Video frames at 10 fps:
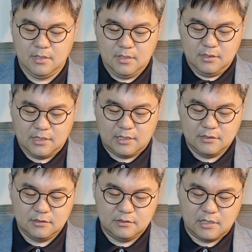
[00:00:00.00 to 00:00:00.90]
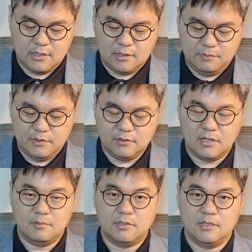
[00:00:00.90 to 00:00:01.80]
다른 라이카 필름
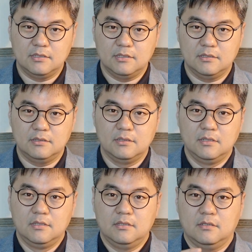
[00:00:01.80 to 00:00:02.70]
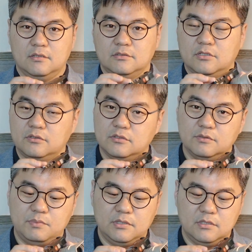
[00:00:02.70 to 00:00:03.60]
카메라는 어, 셔터
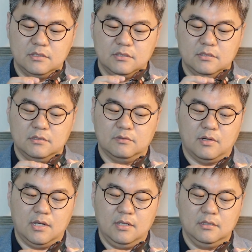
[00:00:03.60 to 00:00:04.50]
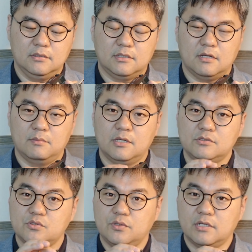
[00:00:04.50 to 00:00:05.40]
스피드와 그
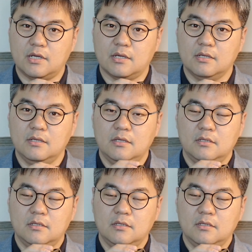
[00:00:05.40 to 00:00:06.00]
다음에 조리개,